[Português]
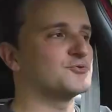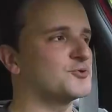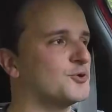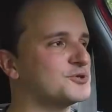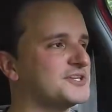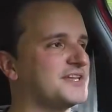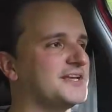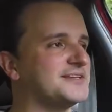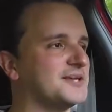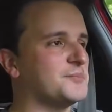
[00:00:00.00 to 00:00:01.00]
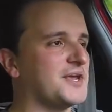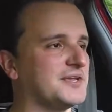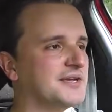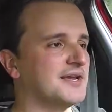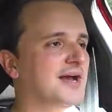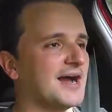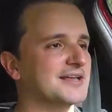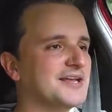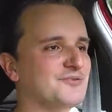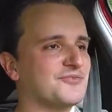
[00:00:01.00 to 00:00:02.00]
no Gol GTI também
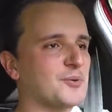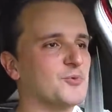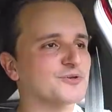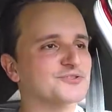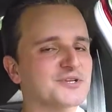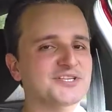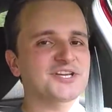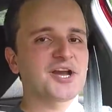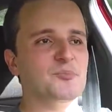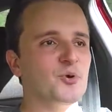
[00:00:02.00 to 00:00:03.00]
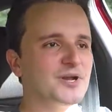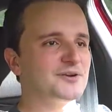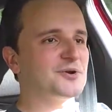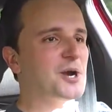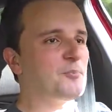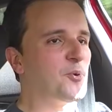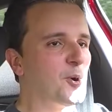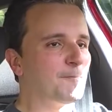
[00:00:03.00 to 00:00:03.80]
aquele famoso que tinha a bolha no capô.